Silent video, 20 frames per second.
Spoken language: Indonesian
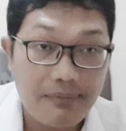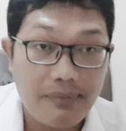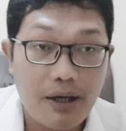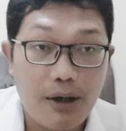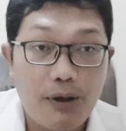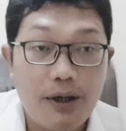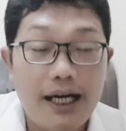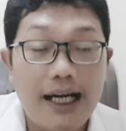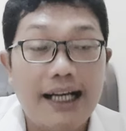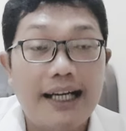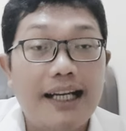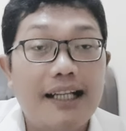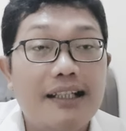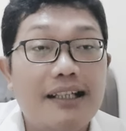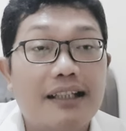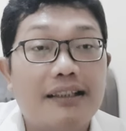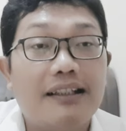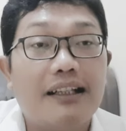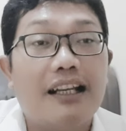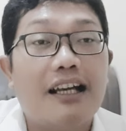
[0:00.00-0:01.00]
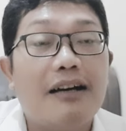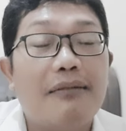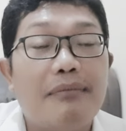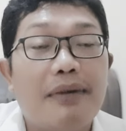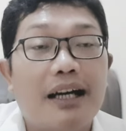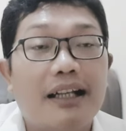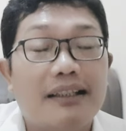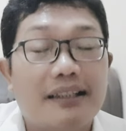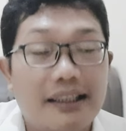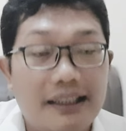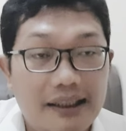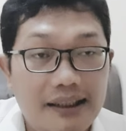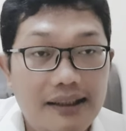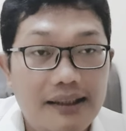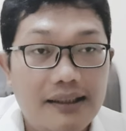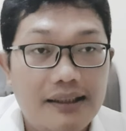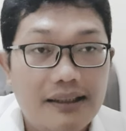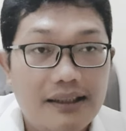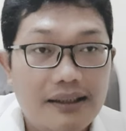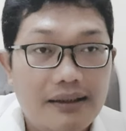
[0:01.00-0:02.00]
bahwa anaknya telah
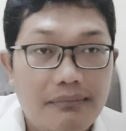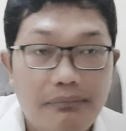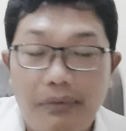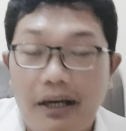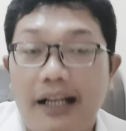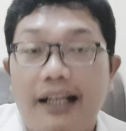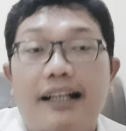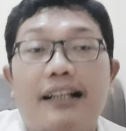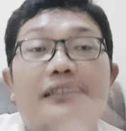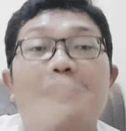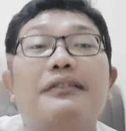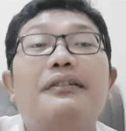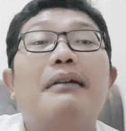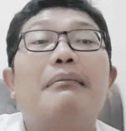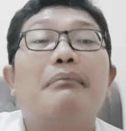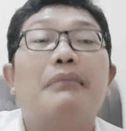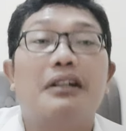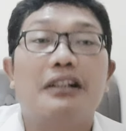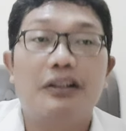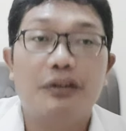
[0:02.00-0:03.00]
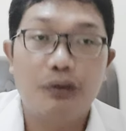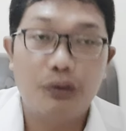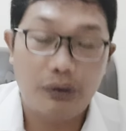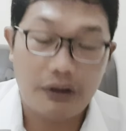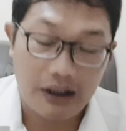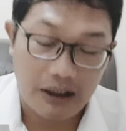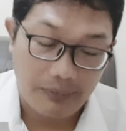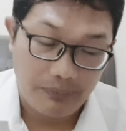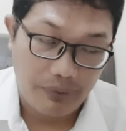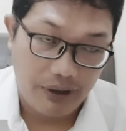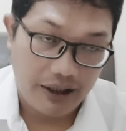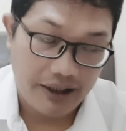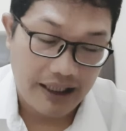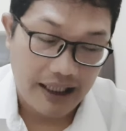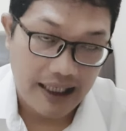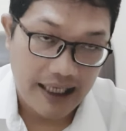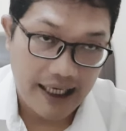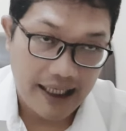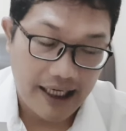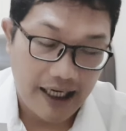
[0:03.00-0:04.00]
mati, mereka tetap melanjutkan
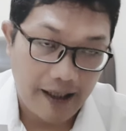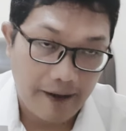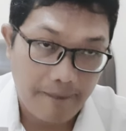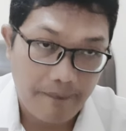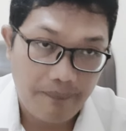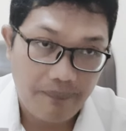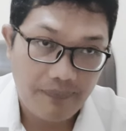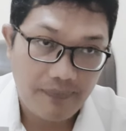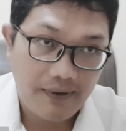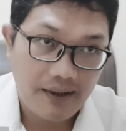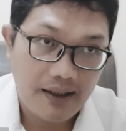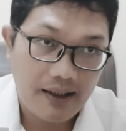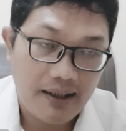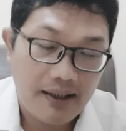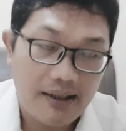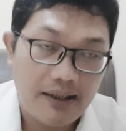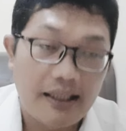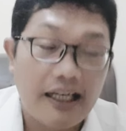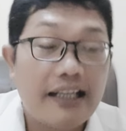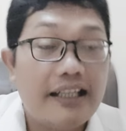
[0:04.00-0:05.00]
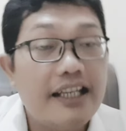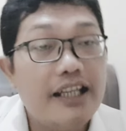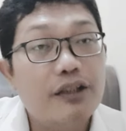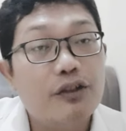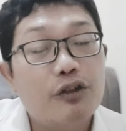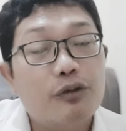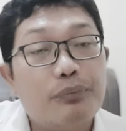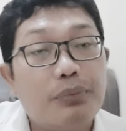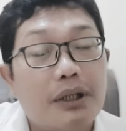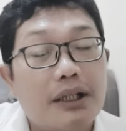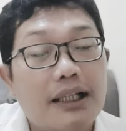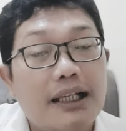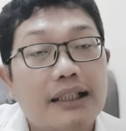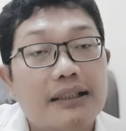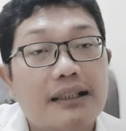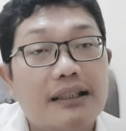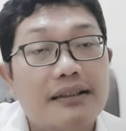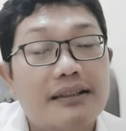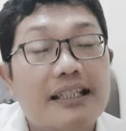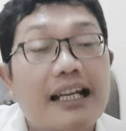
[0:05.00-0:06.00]
perjalanan. Dan Yesus
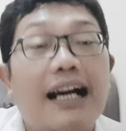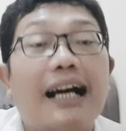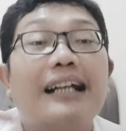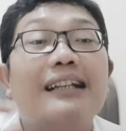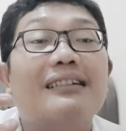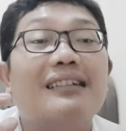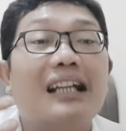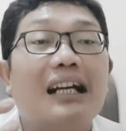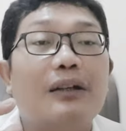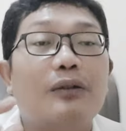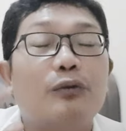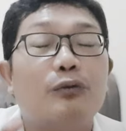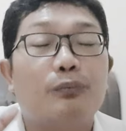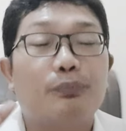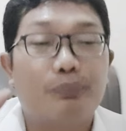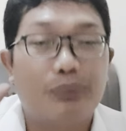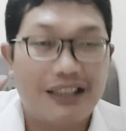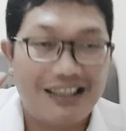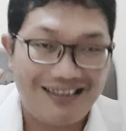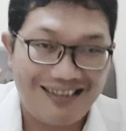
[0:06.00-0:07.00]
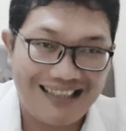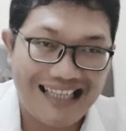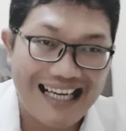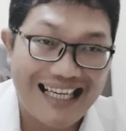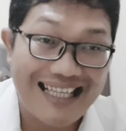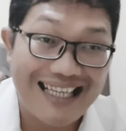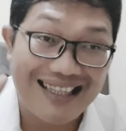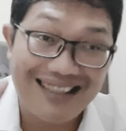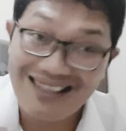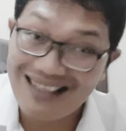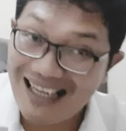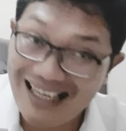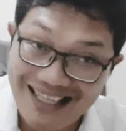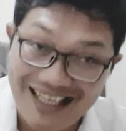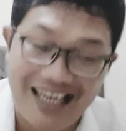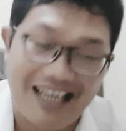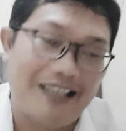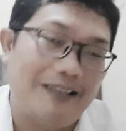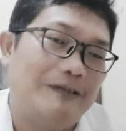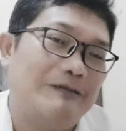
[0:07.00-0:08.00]
berkata, "Jangan takut, percaya
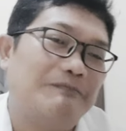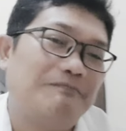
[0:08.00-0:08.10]
saja."